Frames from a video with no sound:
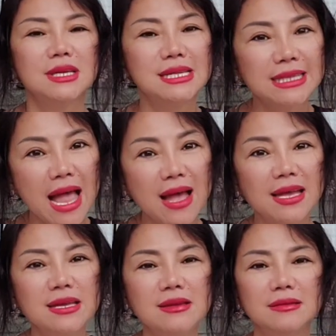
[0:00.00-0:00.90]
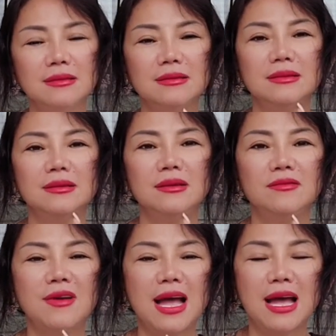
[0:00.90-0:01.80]
cái size
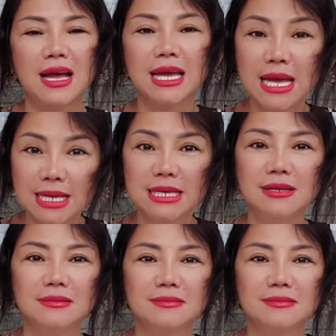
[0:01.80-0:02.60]
và cái hình